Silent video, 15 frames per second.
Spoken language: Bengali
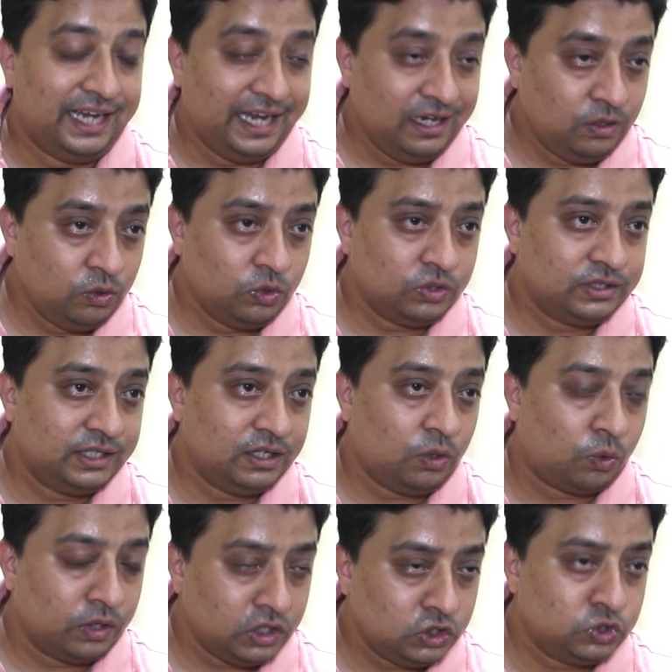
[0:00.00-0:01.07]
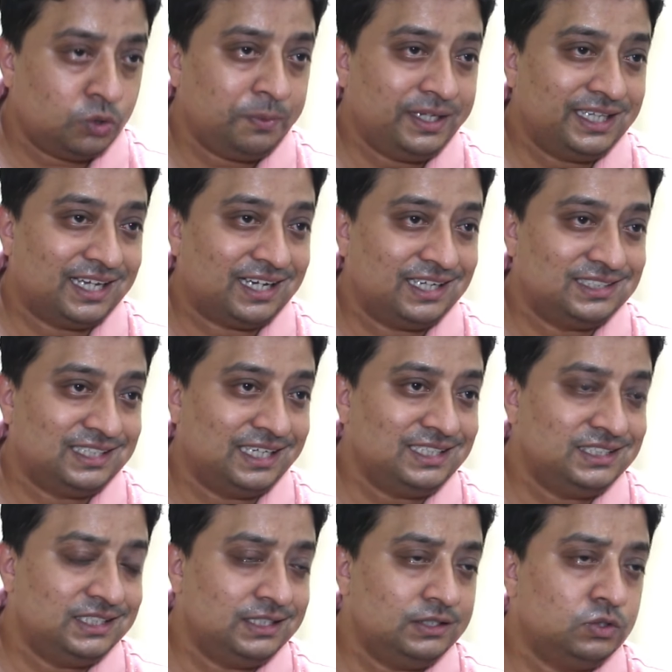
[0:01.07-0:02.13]
এইগুলোতে অনেক সময় দেখা যায়
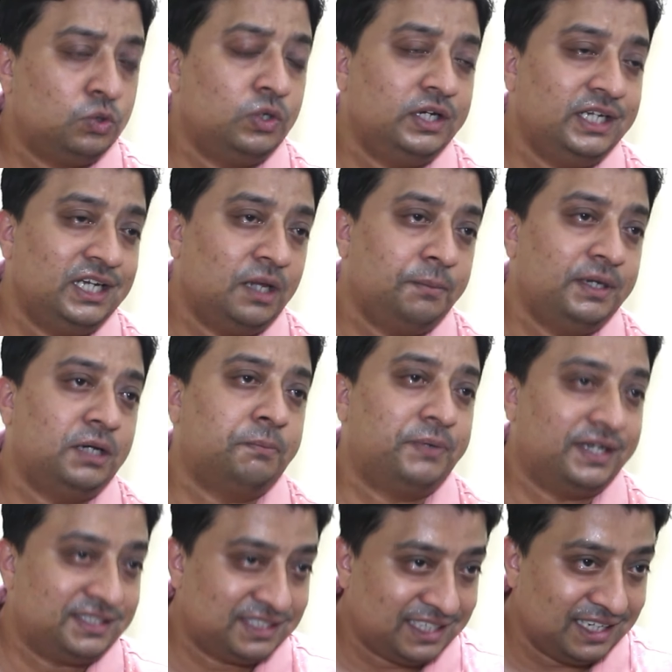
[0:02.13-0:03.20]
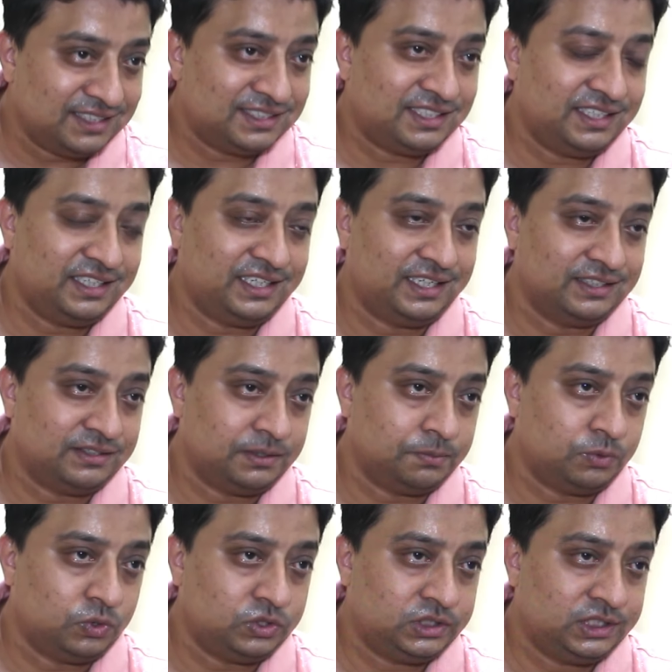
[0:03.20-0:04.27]
যে ধরে নিন আমি এটা ব্রেস্ট ক্যান্সারের ক্ষেত্রে
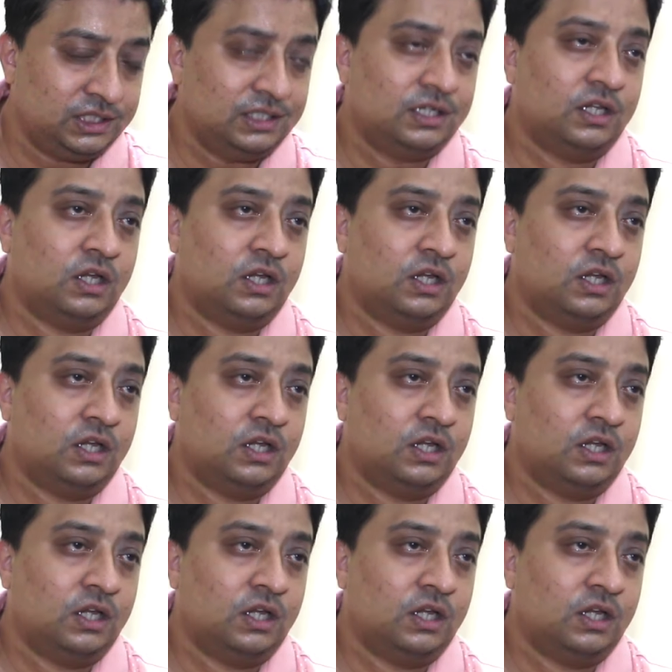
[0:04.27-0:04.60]
বলছি